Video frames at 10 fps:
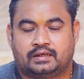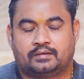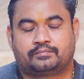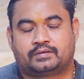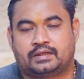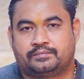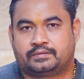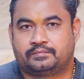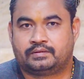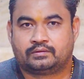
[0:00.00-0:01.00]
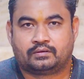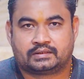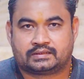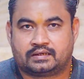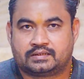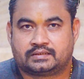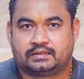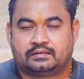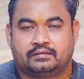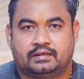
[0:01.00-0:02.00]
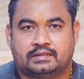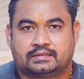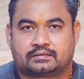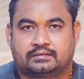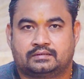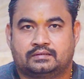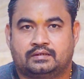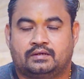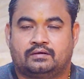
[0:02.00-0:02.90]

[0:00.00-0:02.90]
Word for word: आप कहीं पर भी इनको आसानी से ले सकते हैं